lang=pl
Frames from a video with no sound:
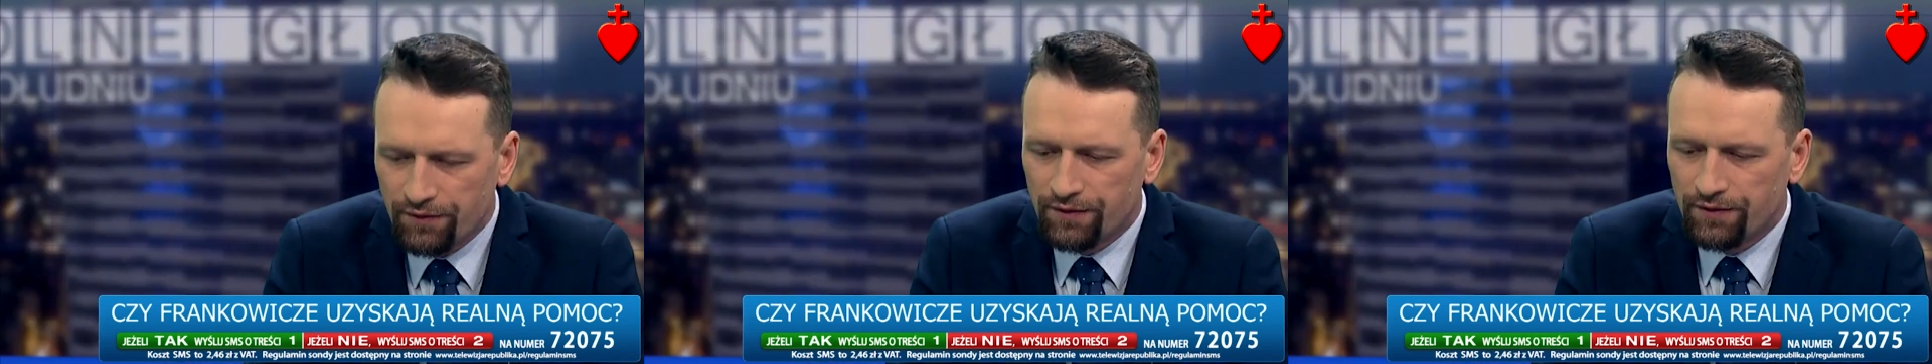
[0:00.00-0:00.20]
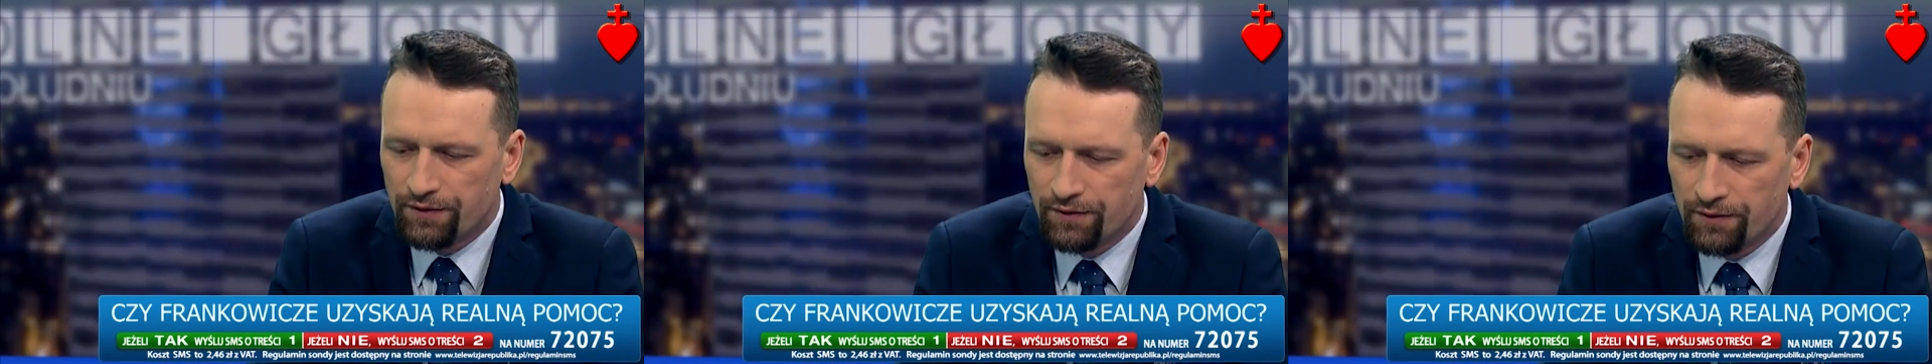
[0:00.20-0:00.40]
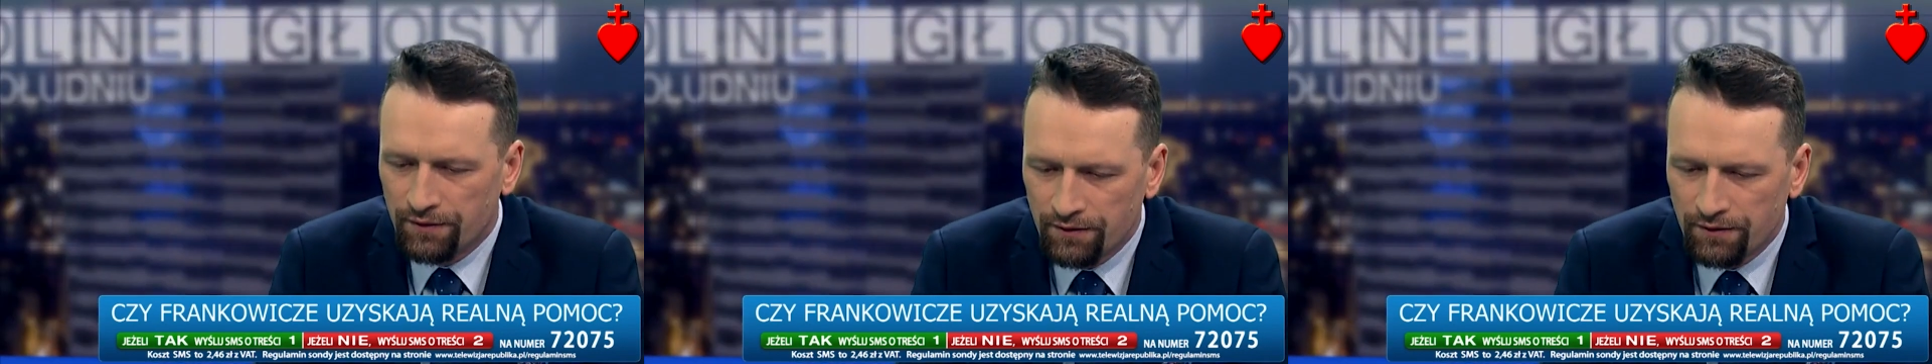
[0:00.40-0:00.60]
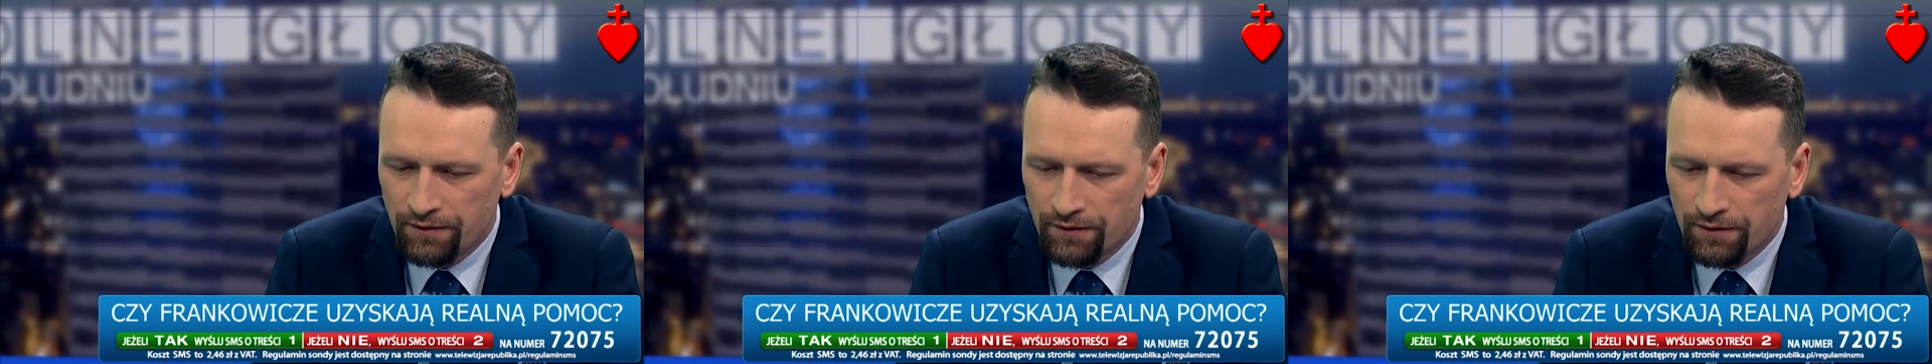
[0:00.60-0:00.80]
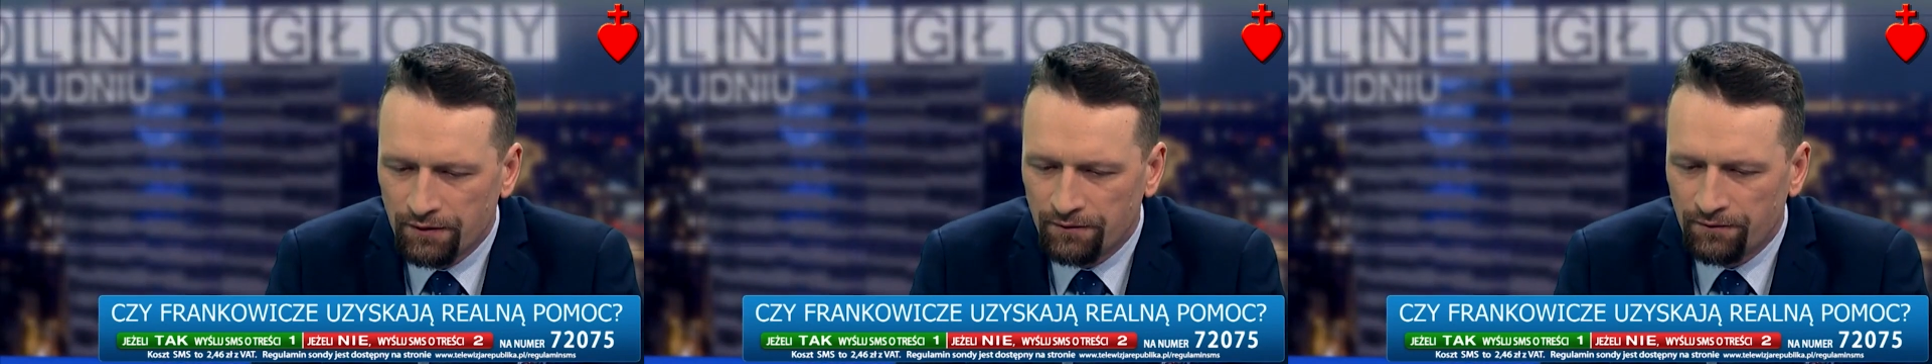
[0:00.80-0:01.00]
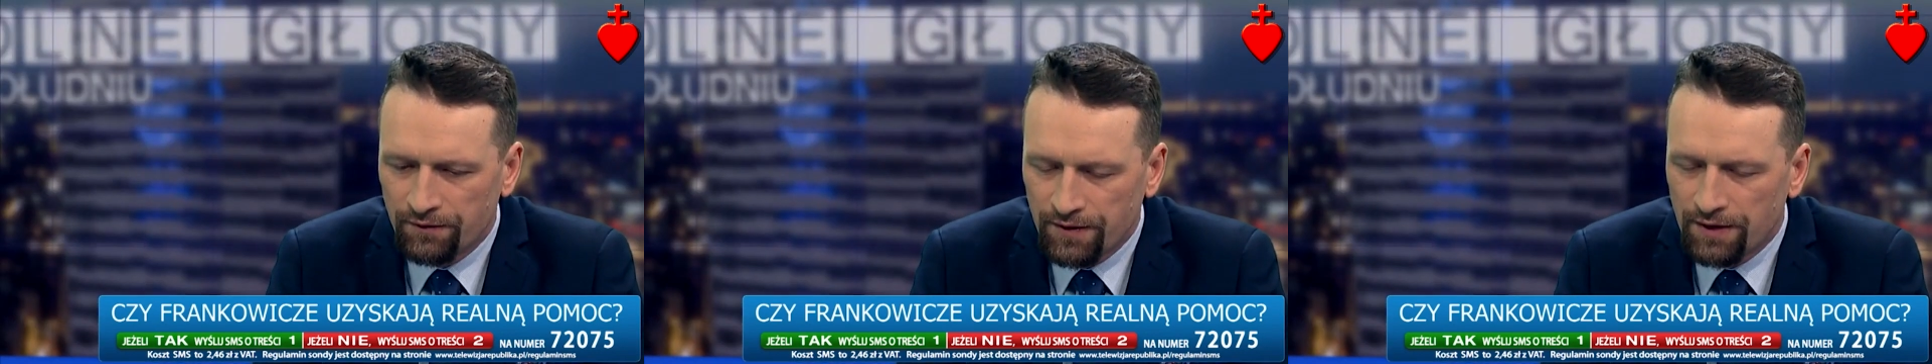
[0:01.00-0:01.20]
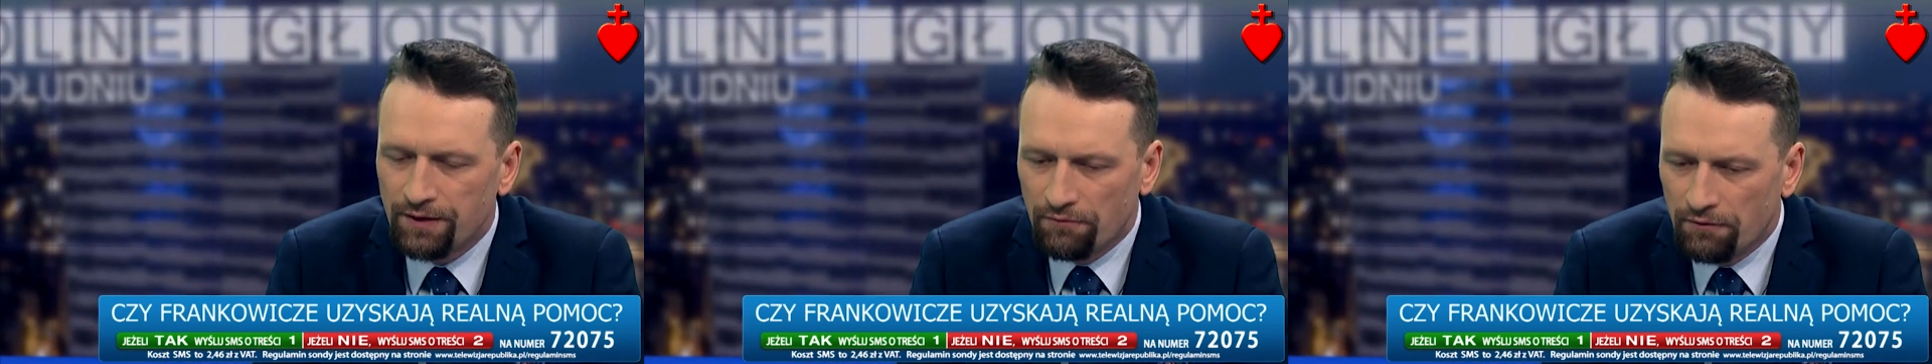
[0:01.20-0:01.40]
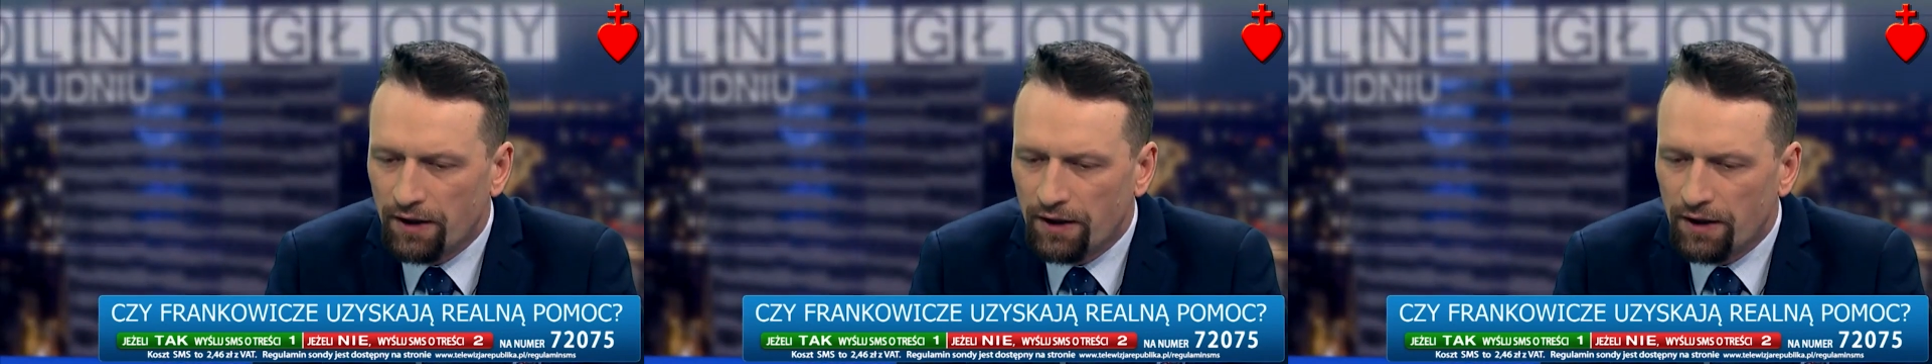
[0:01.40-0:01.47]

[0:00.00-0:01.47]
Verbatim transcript: y, w ostatni